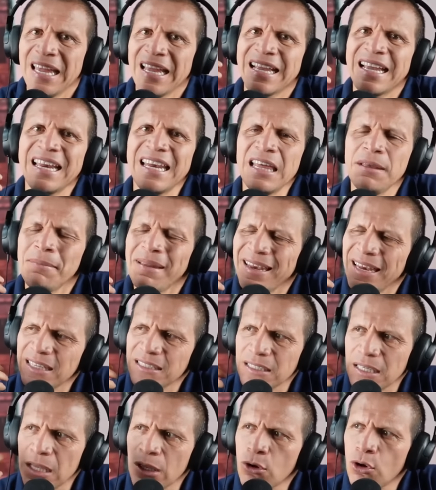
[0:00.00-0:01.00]
Crímenes
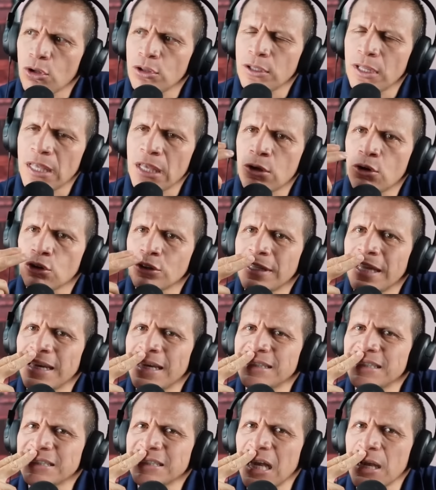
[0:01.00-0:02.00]
y, y
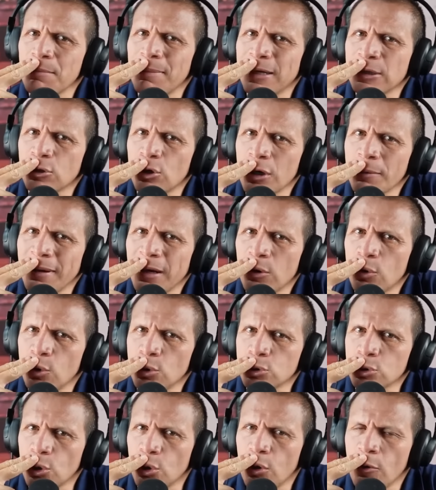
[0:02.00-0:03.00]
condenas de Salvatore
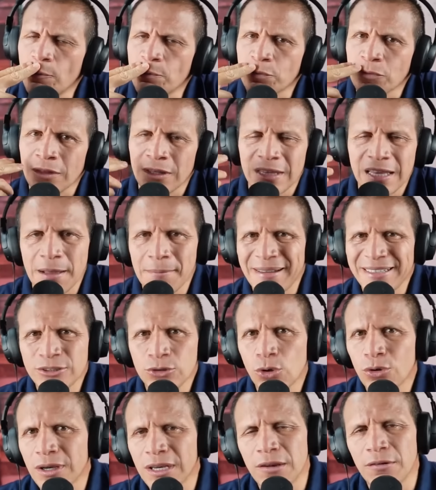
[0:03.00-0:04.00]
Mancuso. La más
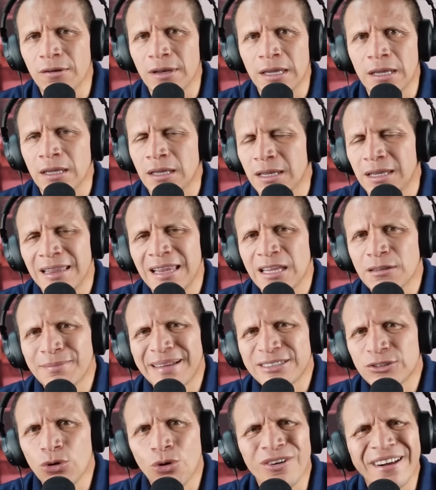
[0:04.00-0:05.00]
horrible, las
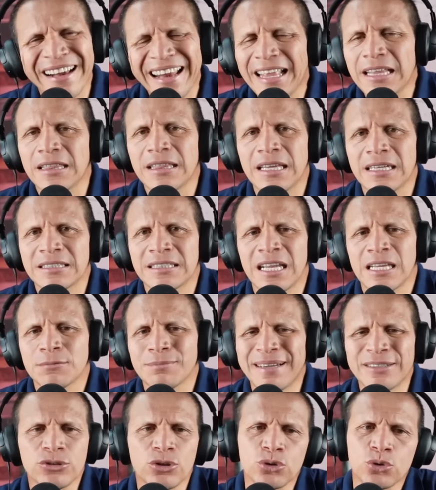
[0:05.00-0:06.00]
más horrendas, las
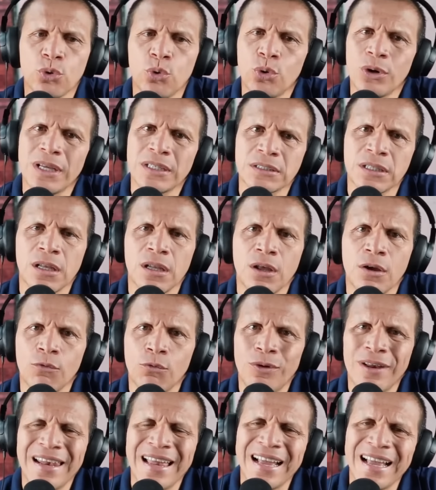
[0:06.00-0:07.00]
más oscuras
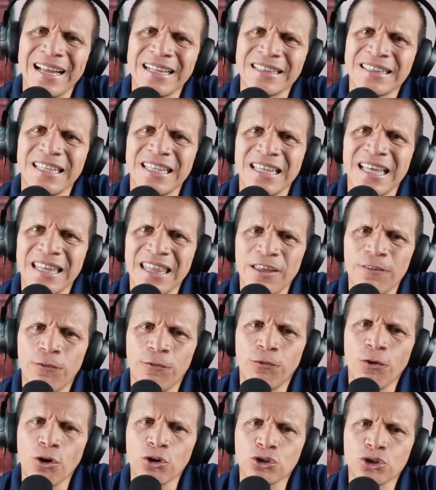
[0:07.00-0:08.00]
fue la cantidad de
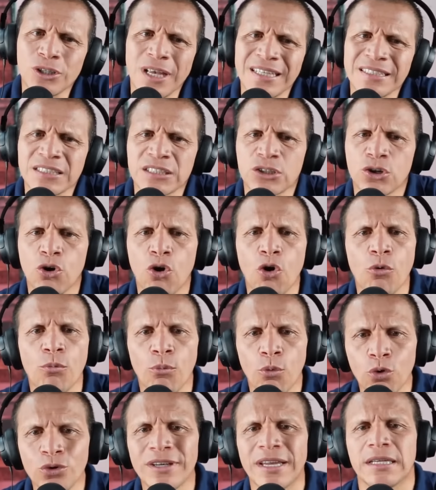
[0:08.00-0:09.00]
fosas
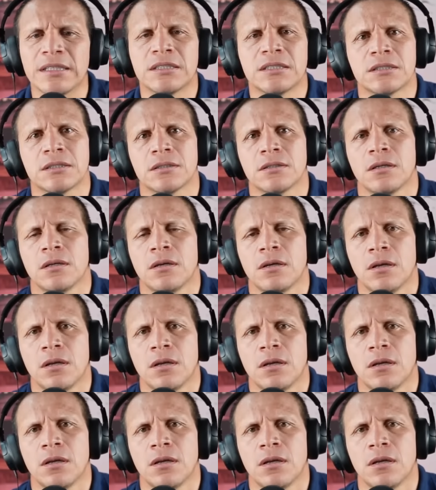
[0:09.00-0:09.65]
comunes